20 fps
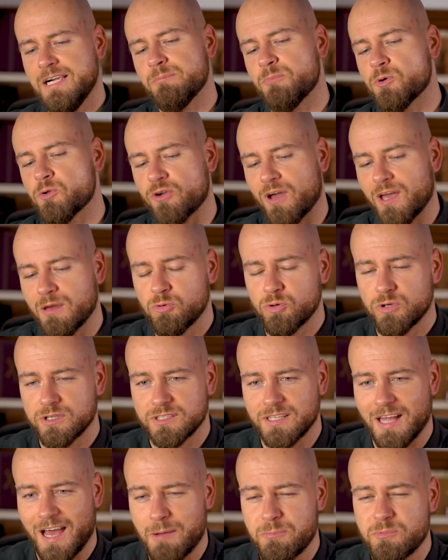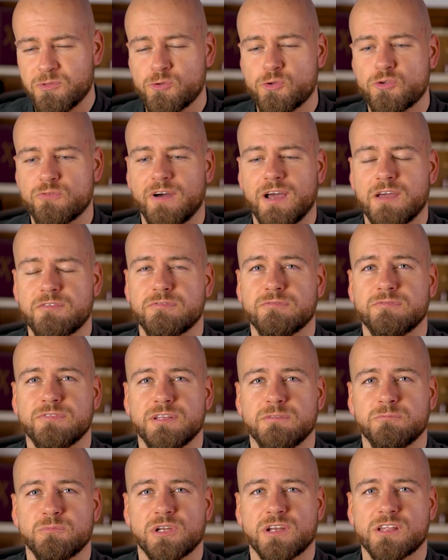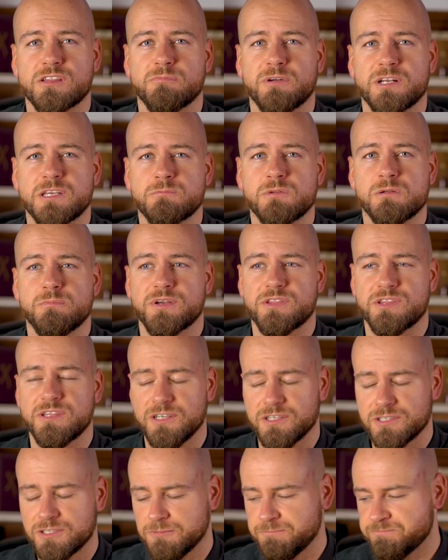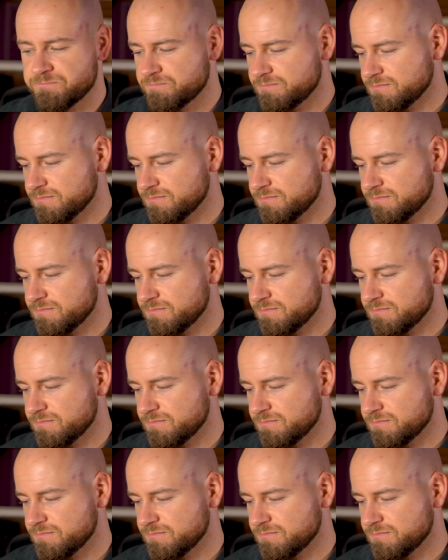Beschreibungen abzuschweifen, wie mir das manchmal passiert.